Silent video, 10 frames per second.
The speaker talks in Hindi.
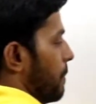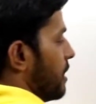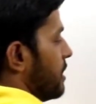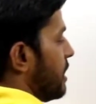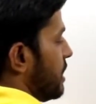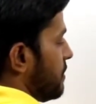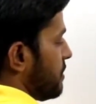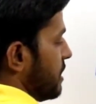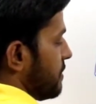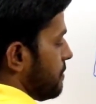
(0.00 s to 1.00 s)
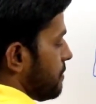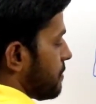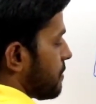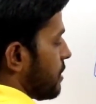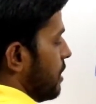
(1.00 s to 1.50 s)
आपका निगेटिव से
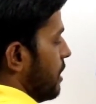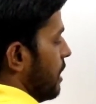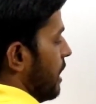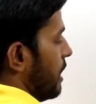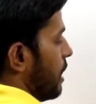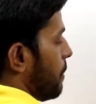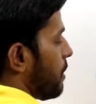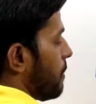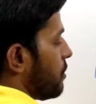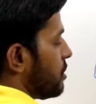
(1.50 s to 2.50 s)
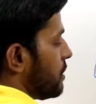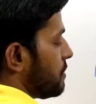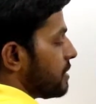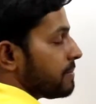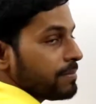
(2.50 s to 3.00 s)
एन आपका पॉजिटिव
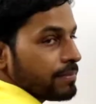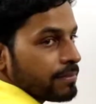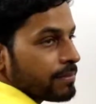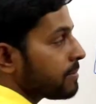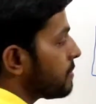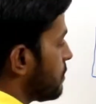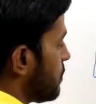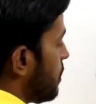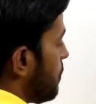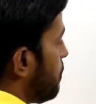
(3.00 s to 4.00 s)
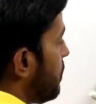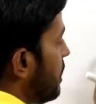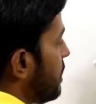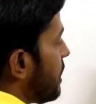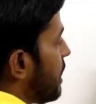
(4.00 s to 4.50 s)
से
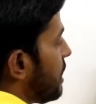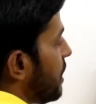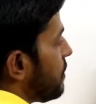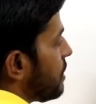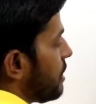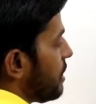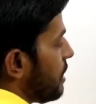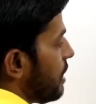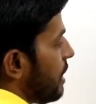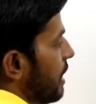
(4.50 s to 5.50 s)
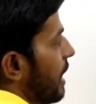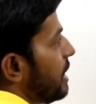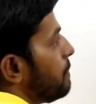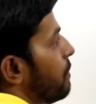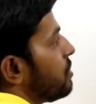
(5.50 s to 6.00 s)
पी निगेटिव
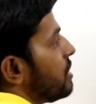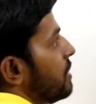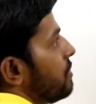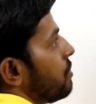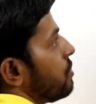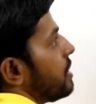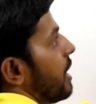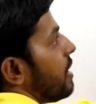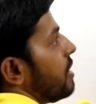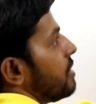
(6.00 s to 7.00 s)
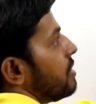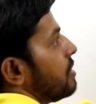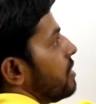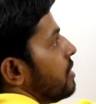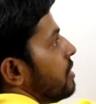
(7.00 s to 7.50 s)
एन पॉजिटिव हो जाएगा
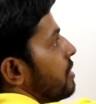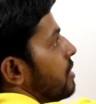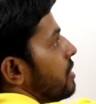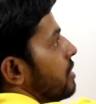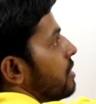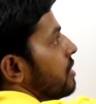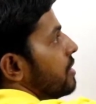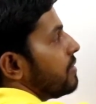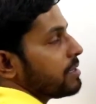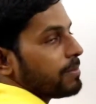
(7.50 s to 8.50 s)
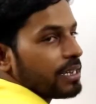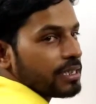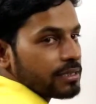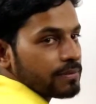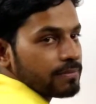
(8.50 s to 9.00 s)
रिवर्स
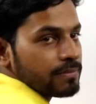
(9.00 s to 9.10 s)
बायस